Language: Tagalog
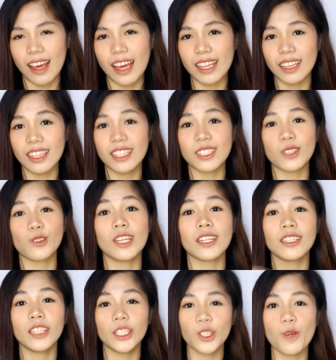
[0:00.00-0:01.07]
at least kung
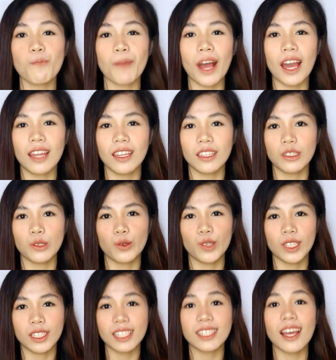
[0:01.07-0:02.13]
narinig yung pangalan nyo,
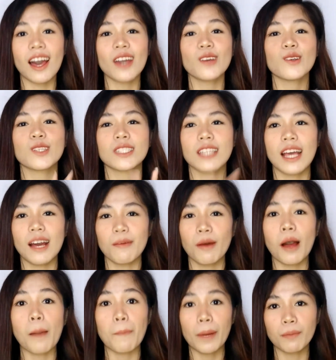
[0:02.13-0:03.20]
is isa kayo sa
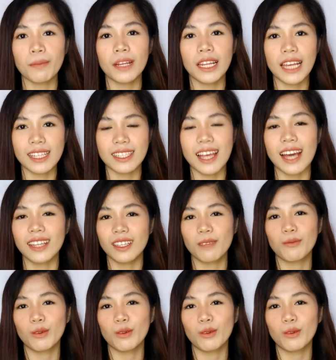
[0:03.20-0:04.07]
mga pagpilian sa ating